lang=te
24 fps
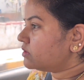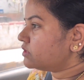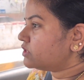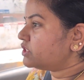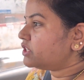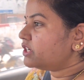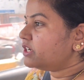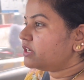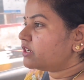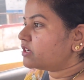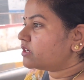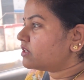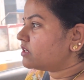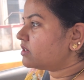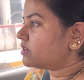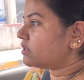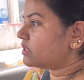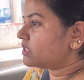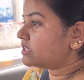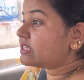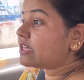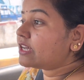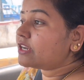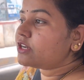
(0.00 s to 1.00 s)
శ్రీనగర్
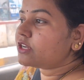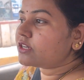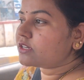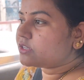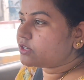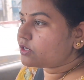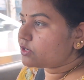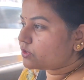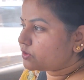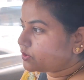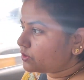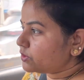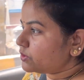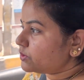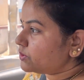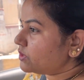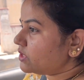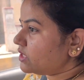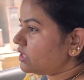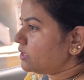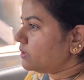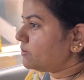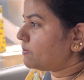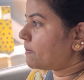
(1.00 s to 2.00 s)
ఎస్ఆర్ నగర్లో
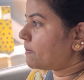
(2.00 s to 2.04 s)
ఉంటుంది